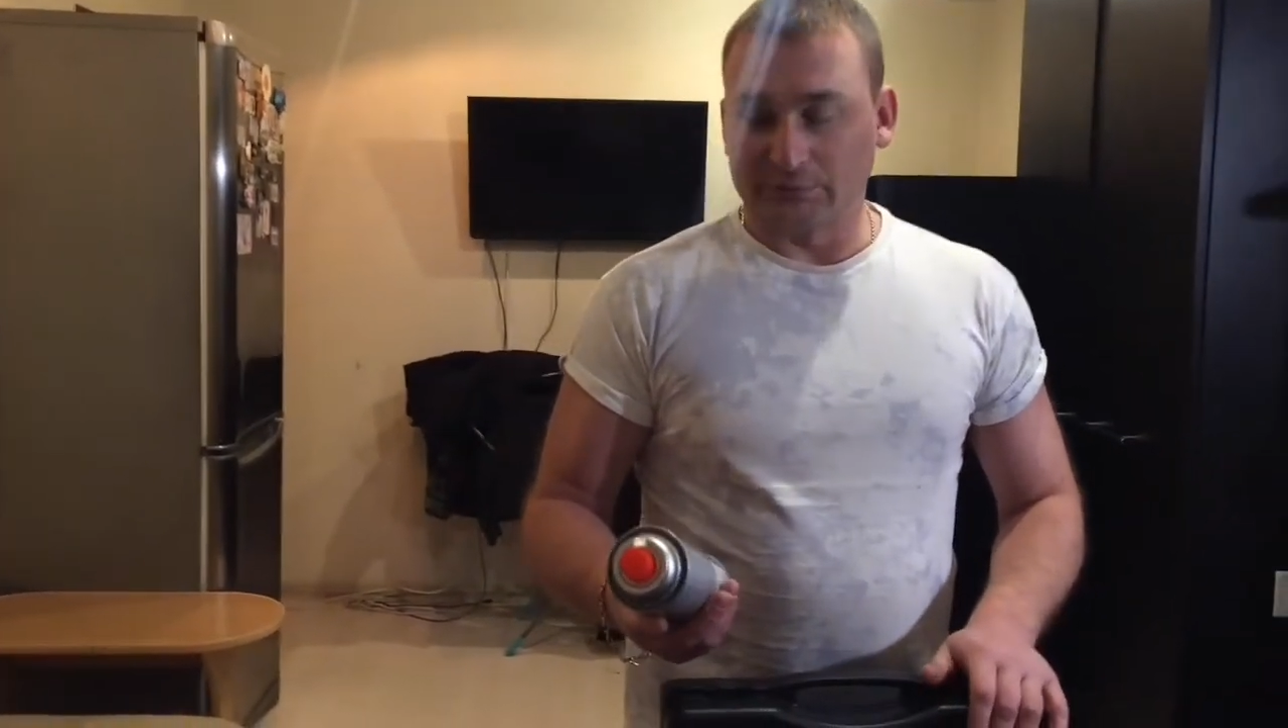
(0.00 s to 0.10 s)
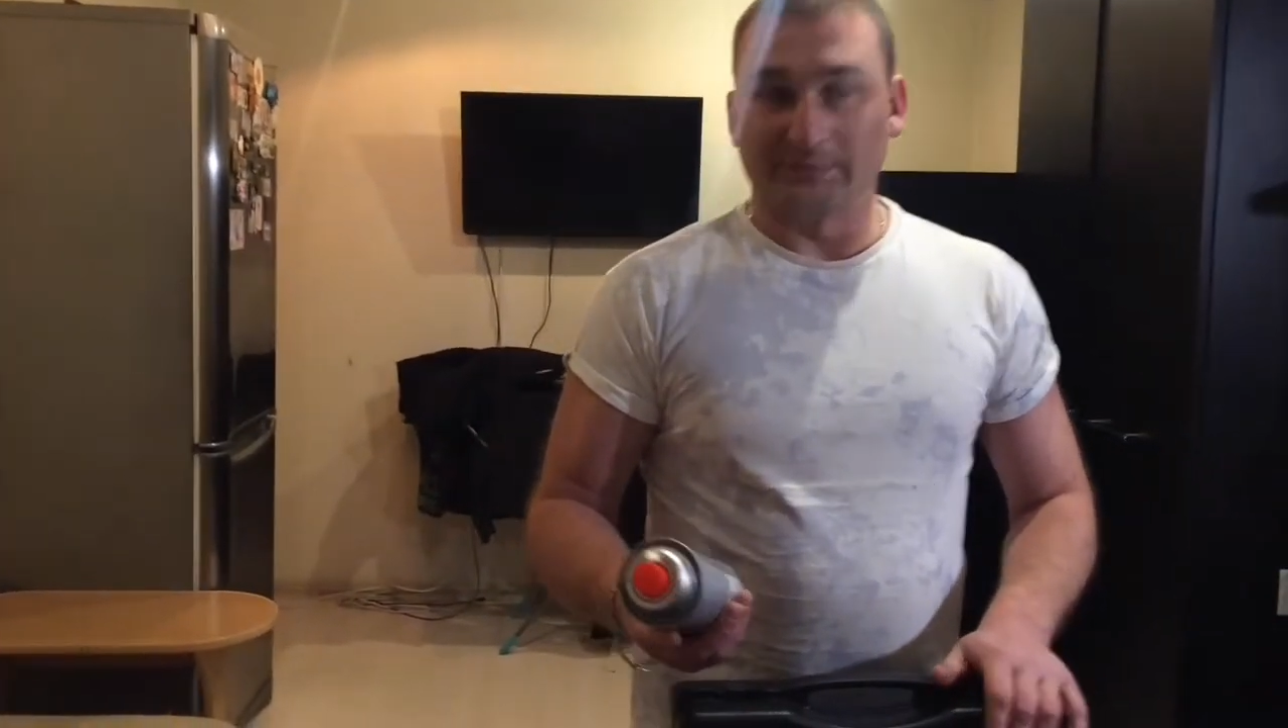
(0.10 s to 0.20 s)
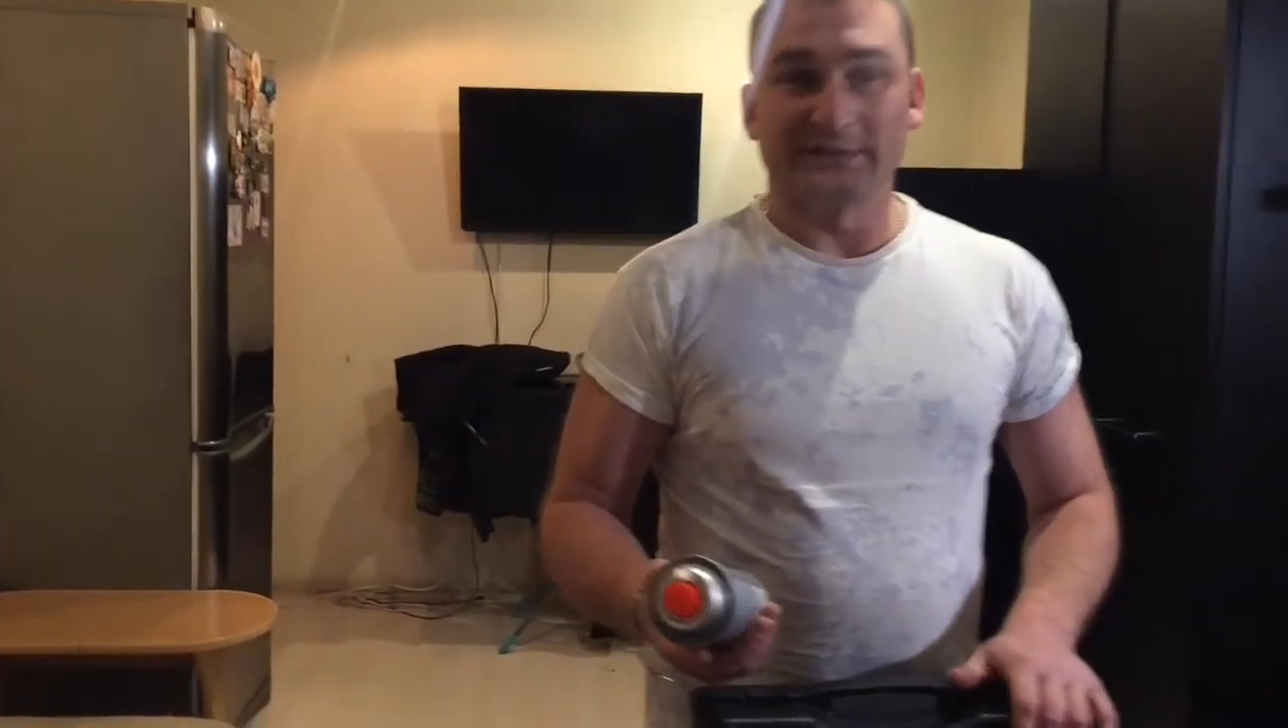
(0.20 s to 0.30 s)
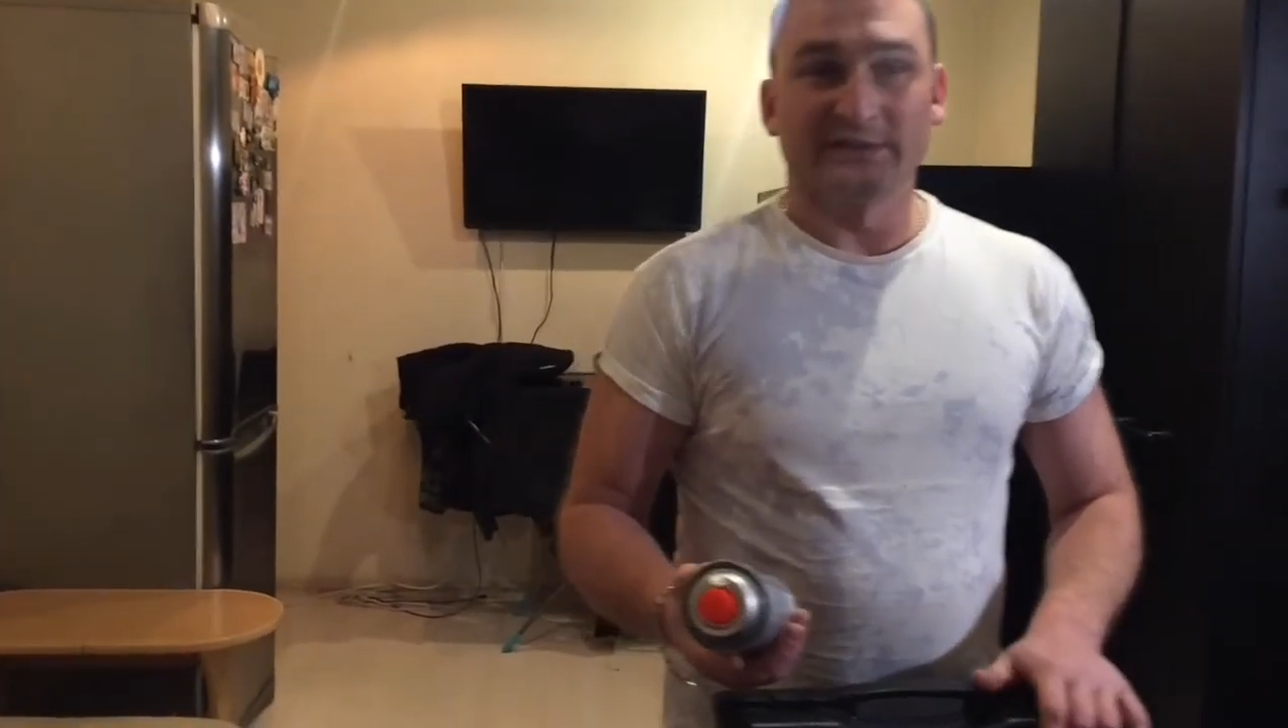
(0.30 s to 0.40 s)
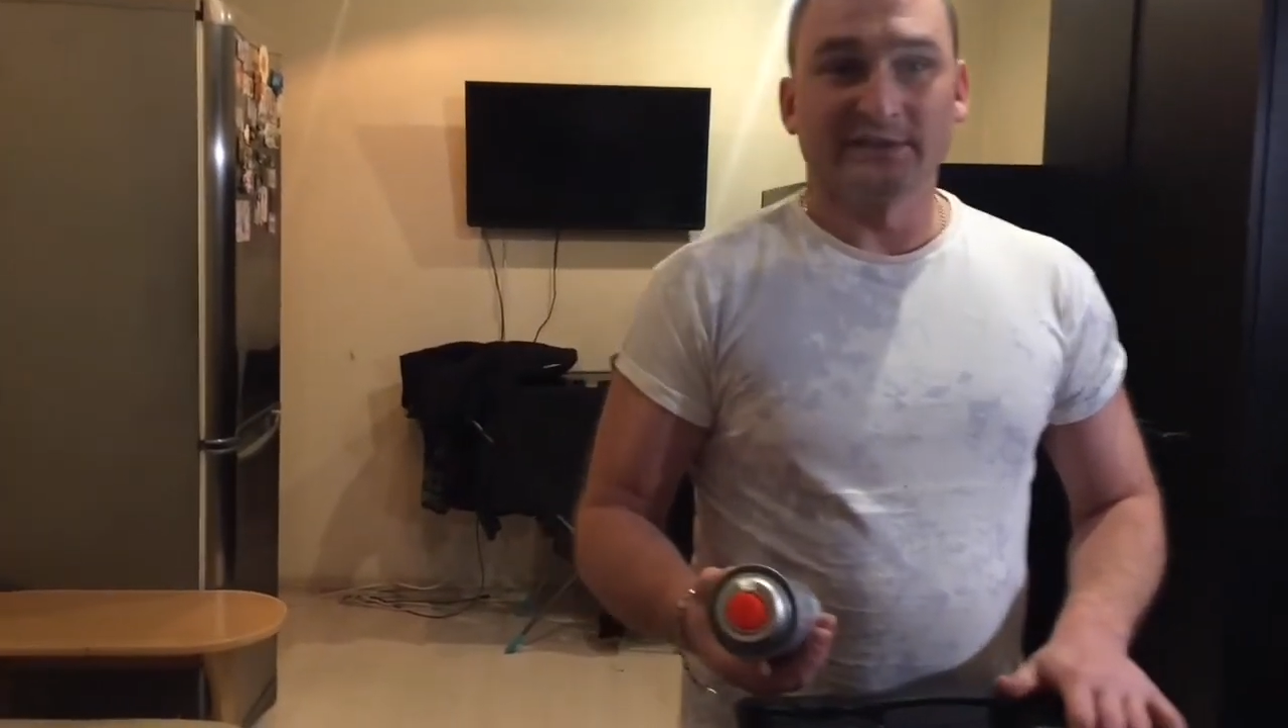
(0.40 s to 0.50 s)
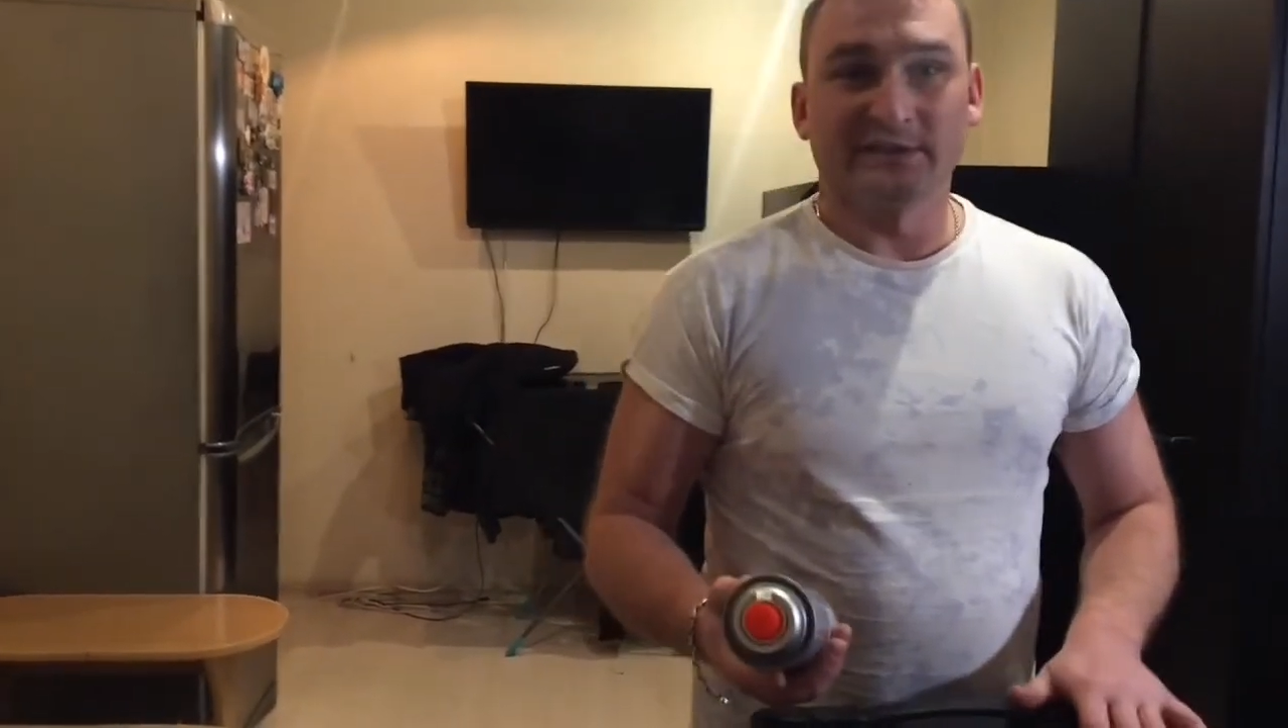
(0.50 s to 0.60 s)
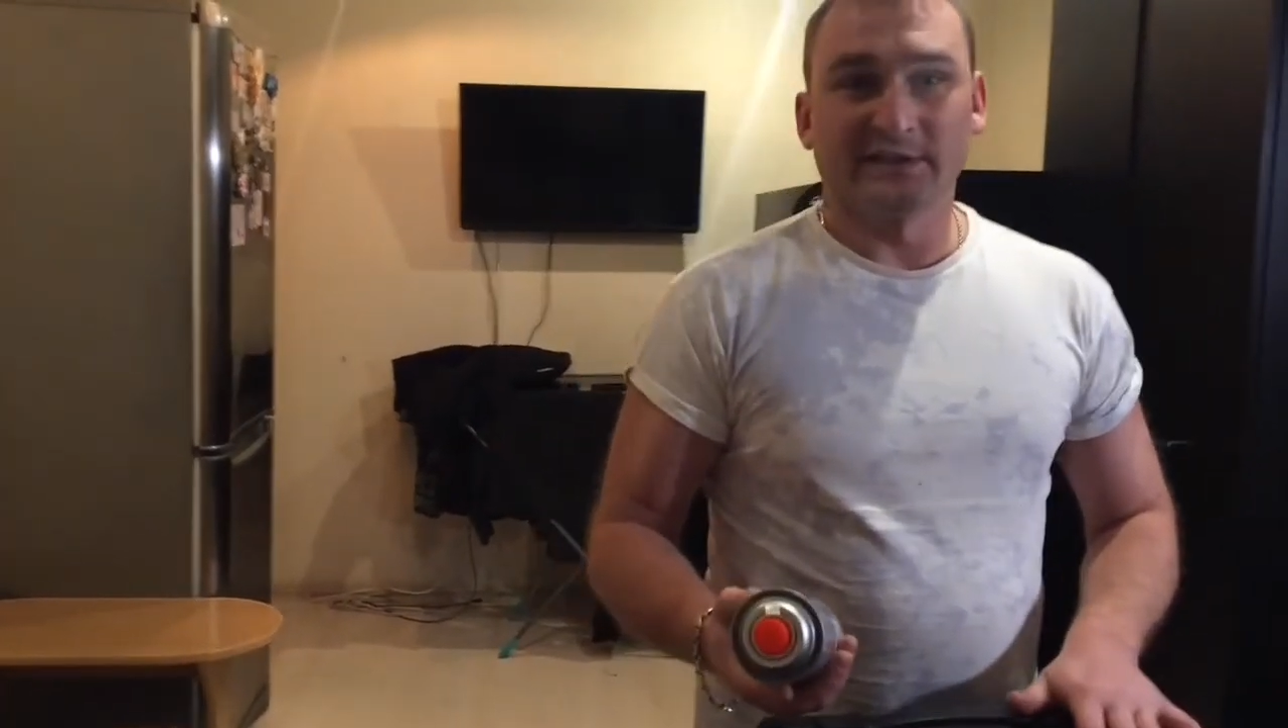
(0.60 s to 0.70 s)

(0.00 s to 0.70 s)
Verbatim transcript: самоделки